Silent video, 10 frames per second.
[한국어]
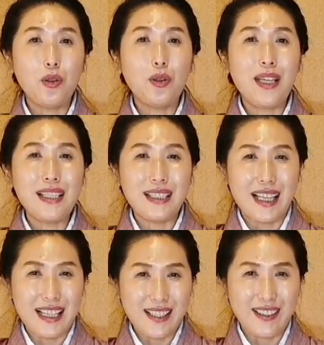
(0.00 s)
옷도
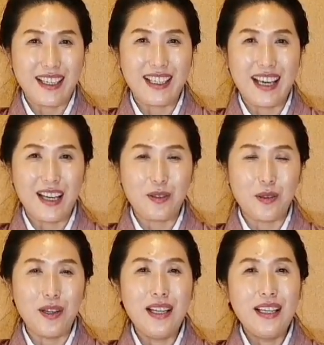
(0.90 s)
다시 단정하게
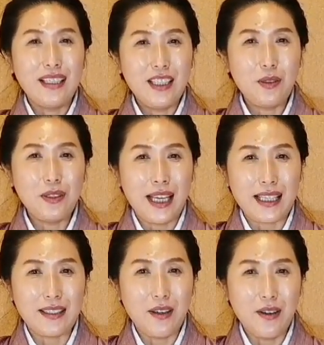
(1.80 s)
하고 그리고
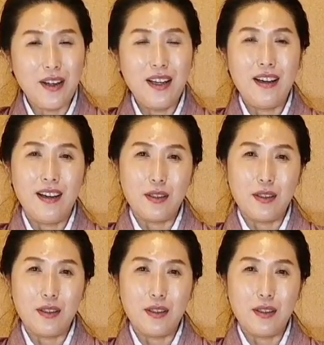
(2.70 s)
나서